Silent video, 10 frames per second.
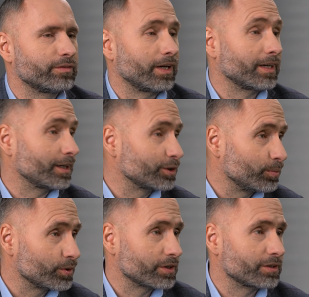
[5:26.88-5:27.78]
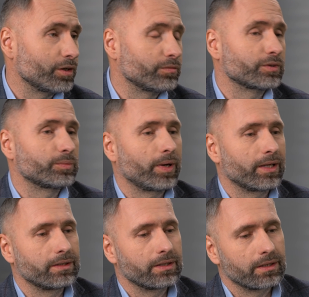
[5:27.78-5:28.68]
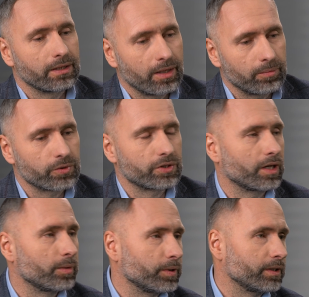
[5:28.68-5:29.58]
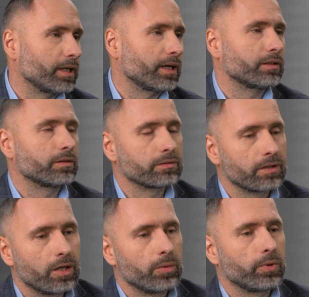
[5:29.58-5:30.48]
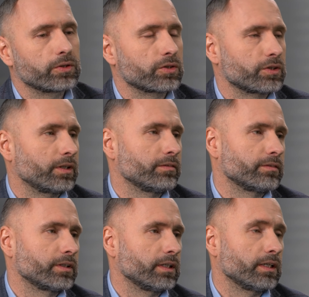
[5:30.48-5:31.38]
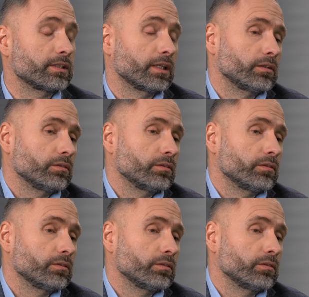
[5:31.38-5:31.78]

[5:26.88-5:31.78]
we frankach, to może znowu spadnie, a może lepiej tak, no po co się tam wychylać, tak?